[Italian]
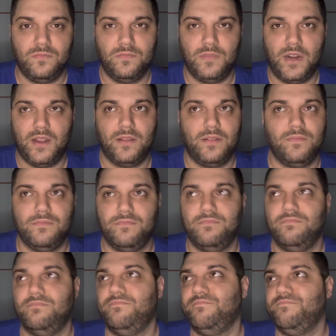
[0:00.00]
mm,
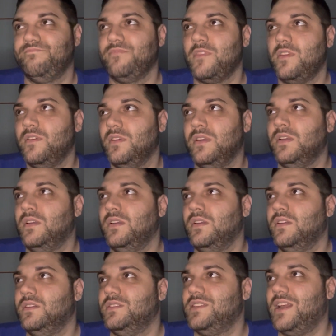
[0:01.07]

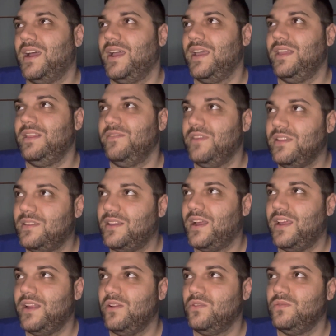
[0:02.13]
sarai,
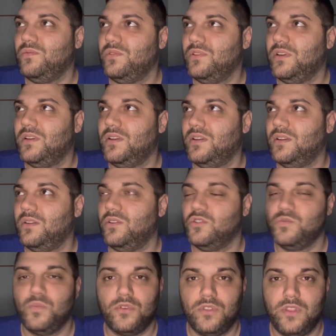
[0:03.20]
diventerai l, lo
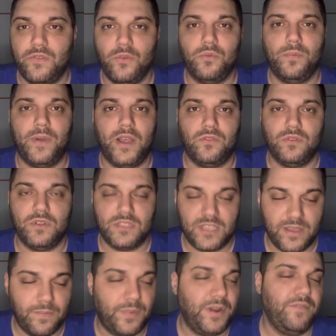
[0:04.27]
sportivo più pagato di
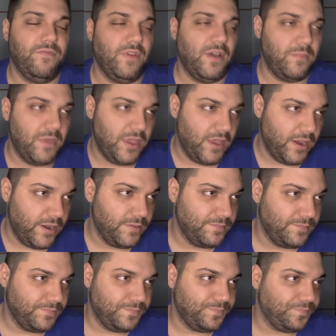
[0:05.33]
sempre, va bene.
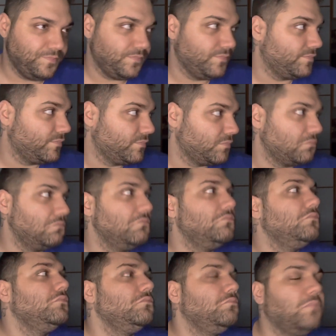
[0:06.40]

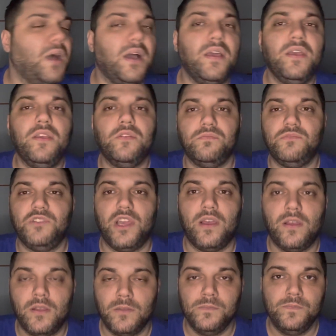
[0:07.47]
Ma io, cioè,
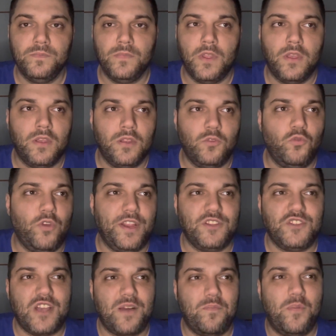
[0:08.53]
tu eri
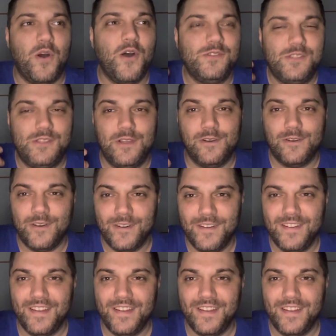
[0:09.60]
già a posto